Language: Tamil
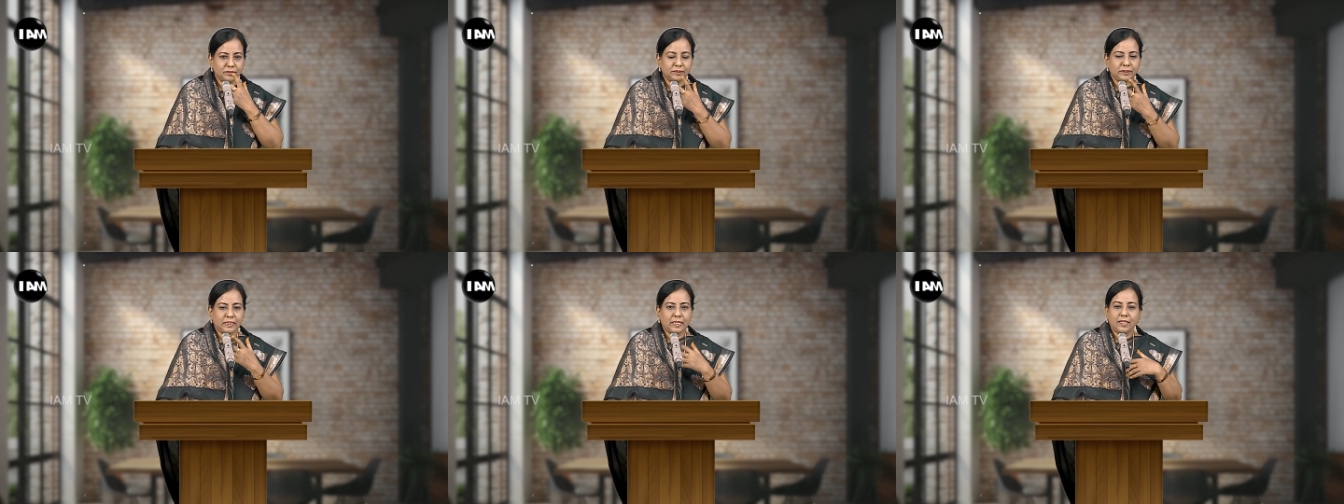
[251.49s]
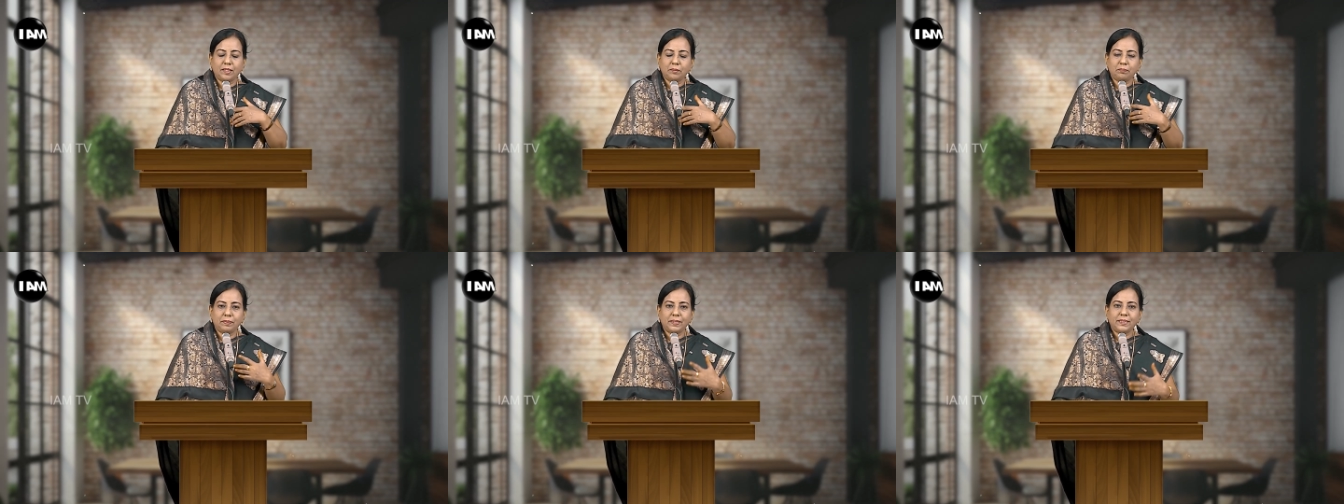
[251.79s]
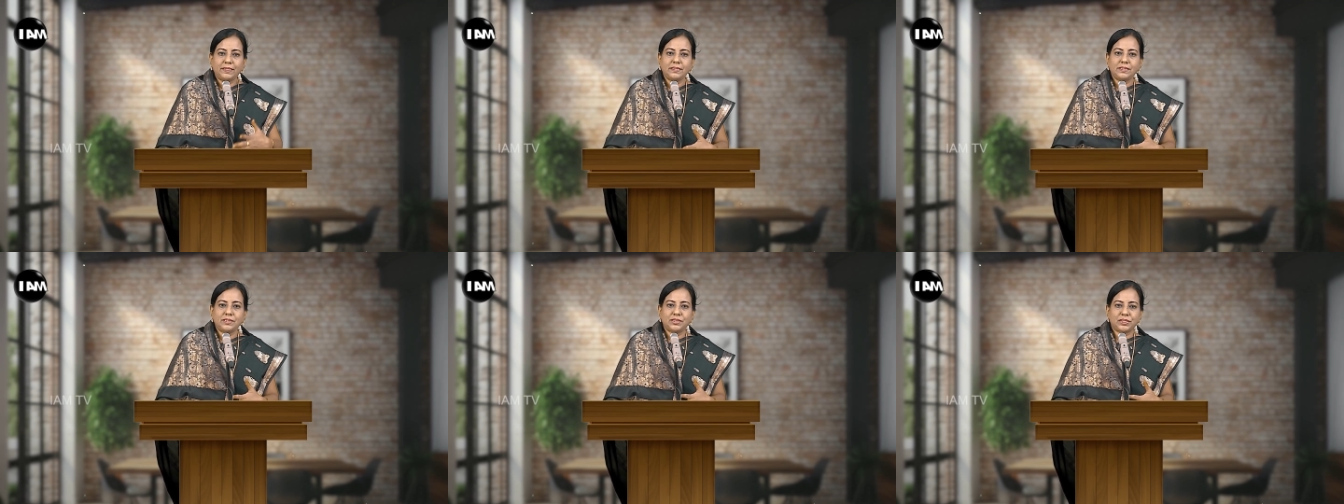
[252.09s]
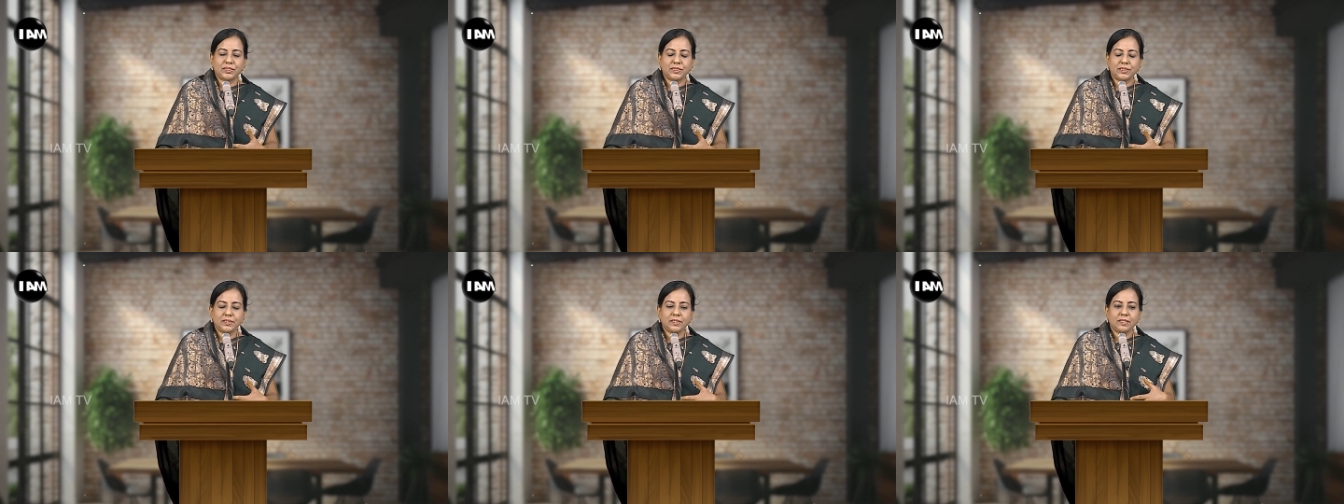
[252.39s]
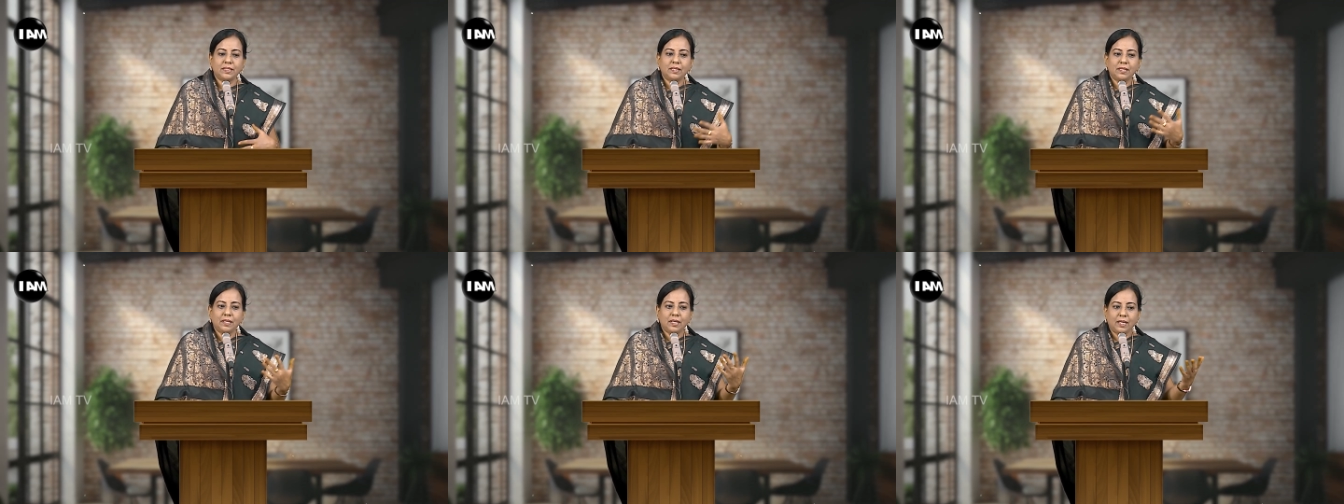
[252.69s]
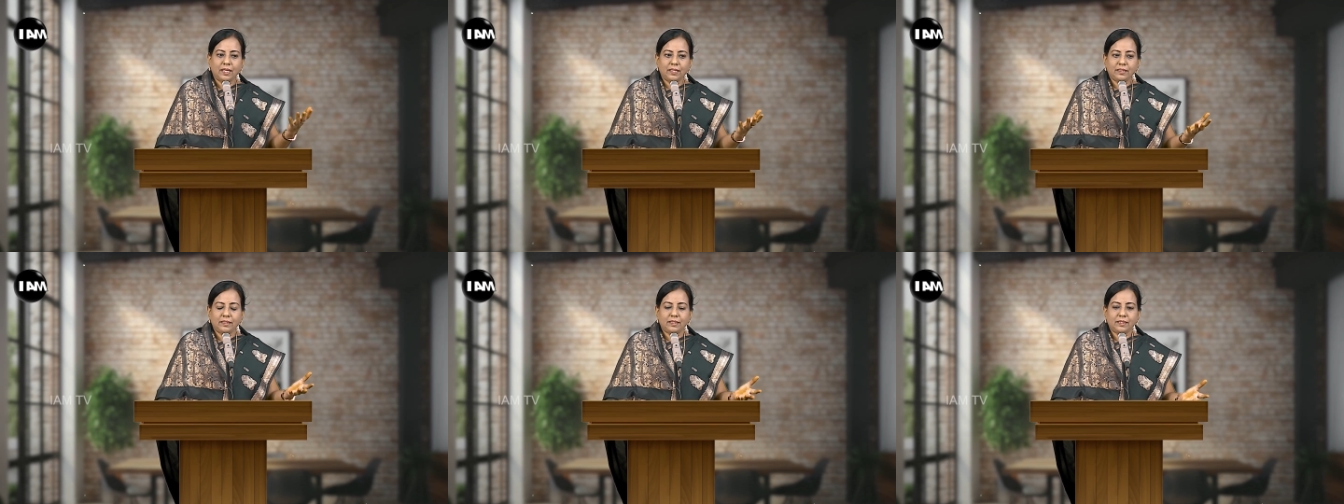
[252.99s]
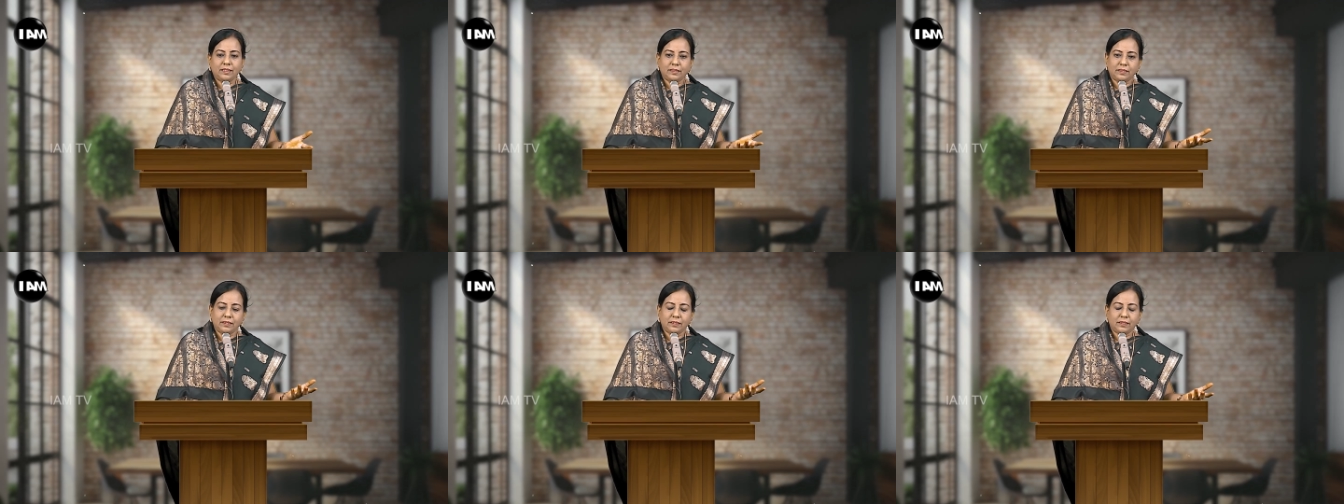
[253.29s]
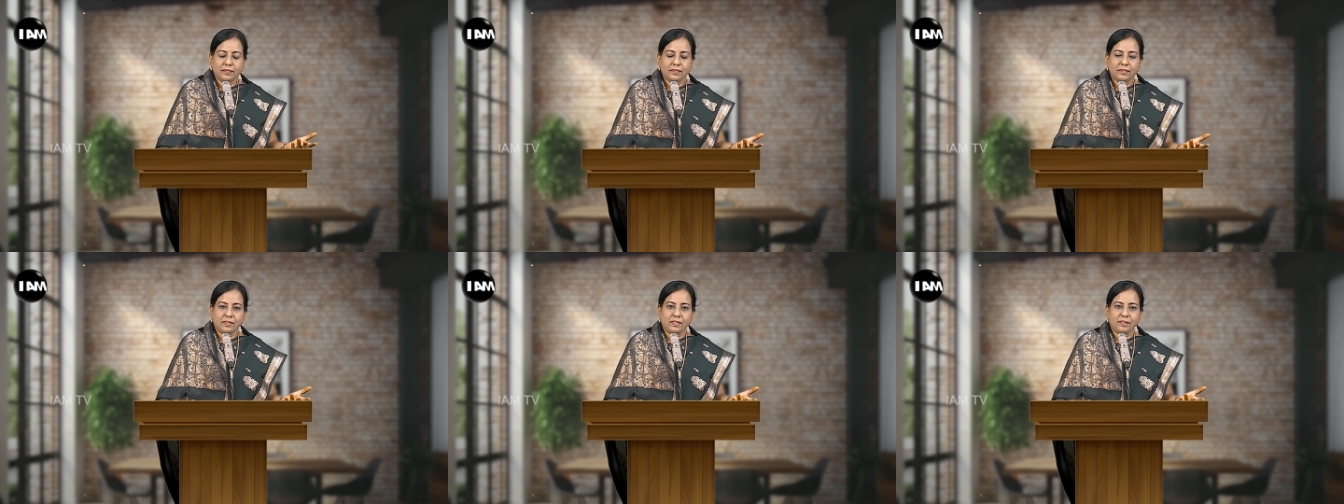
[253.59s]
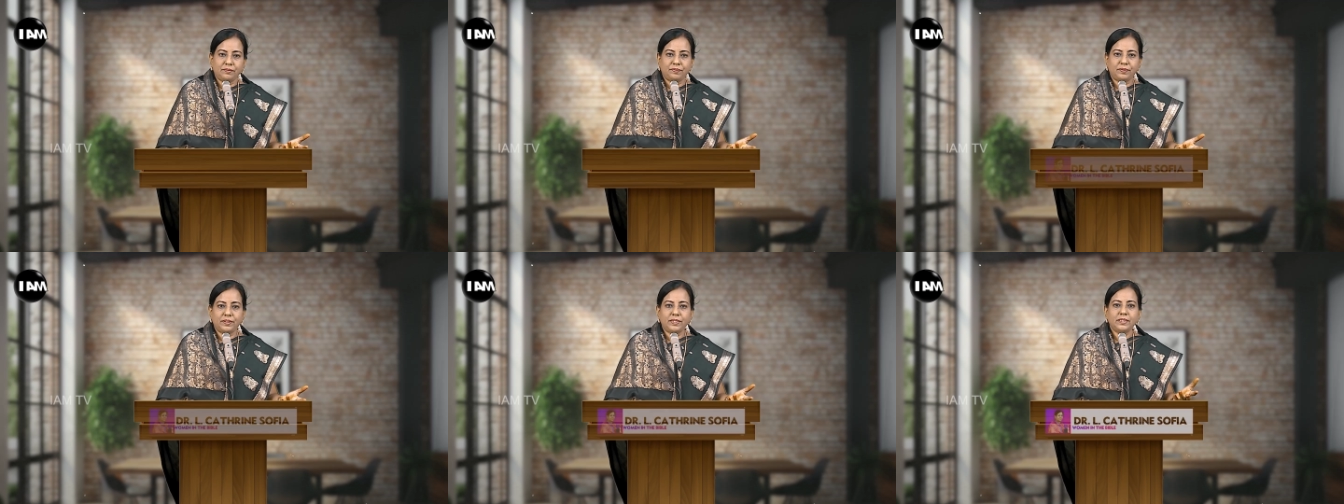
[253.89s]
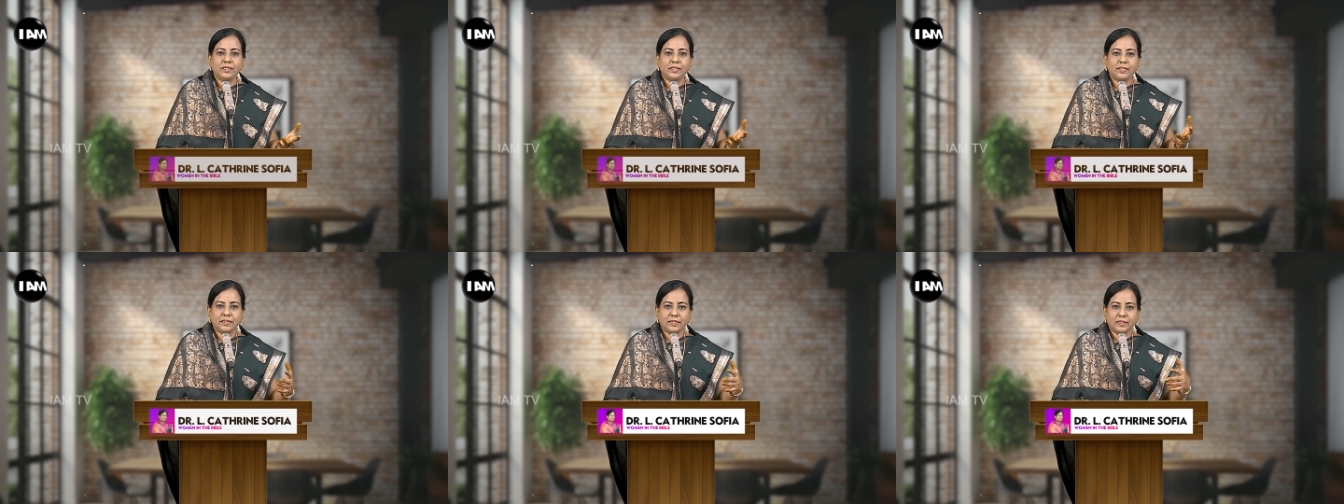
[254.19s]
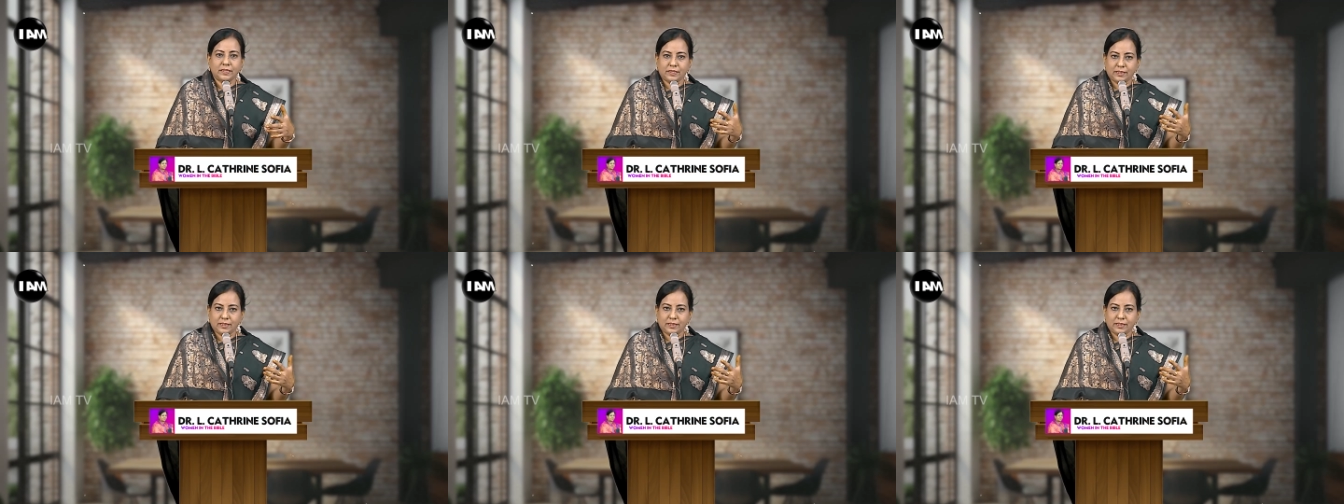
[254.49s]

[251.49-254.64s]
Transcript: நல்லா படித்து அந்த டிஃப்ரெண்ட்